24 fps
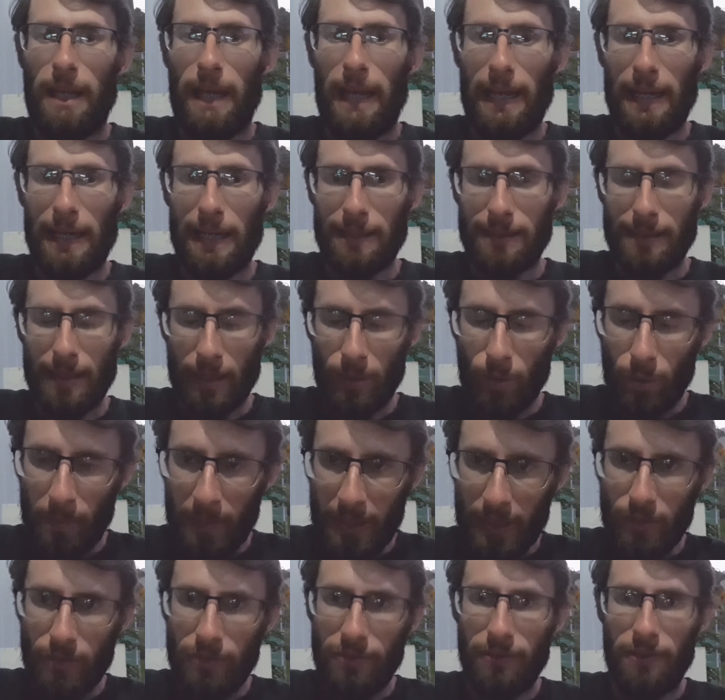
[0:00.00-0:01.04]
ela está
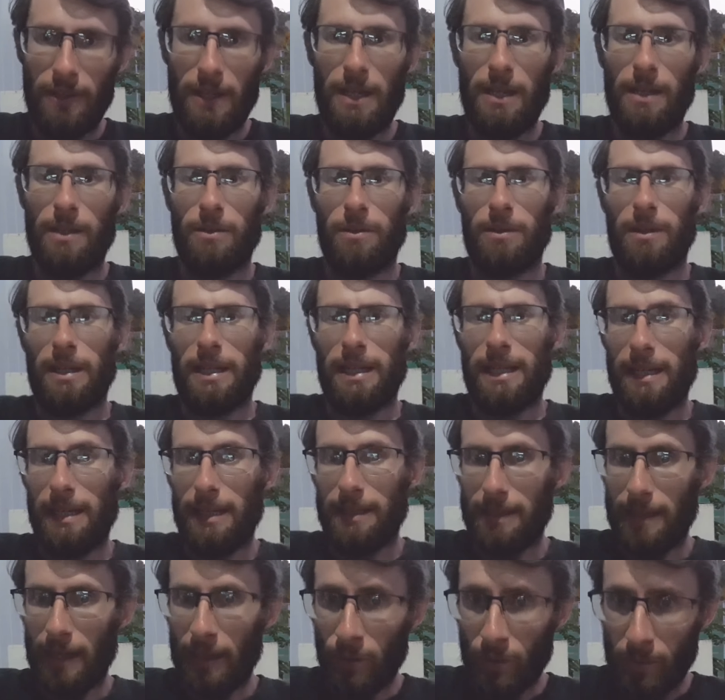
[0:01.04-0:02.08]
comendo feno, ela
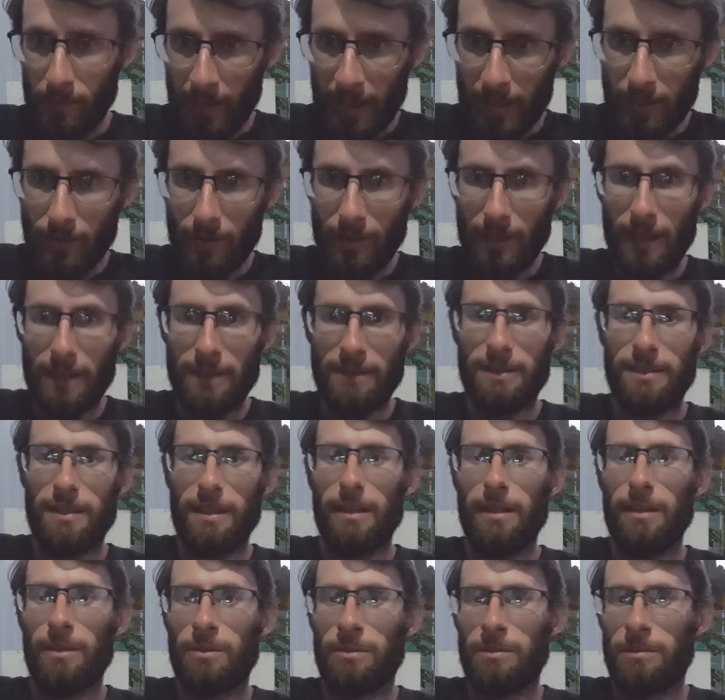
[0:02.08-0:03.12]
está comendo
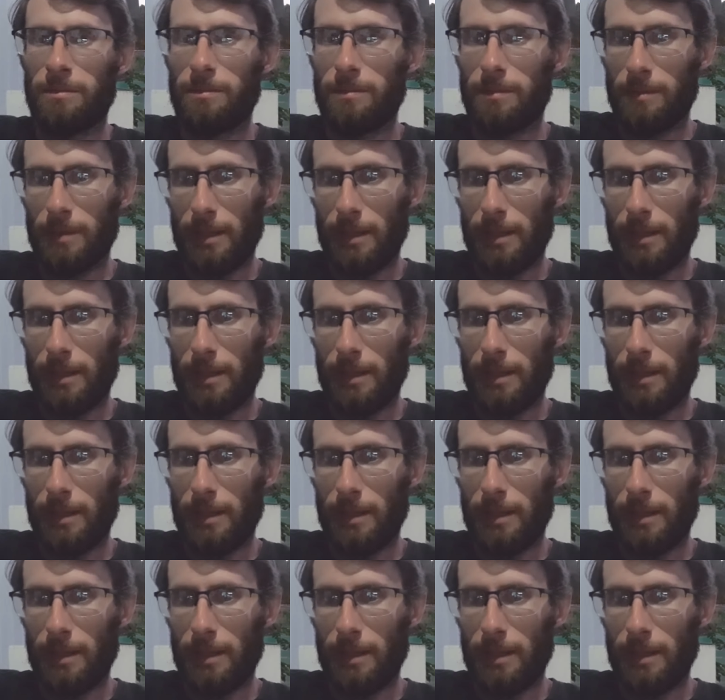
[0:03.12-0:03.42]
ração,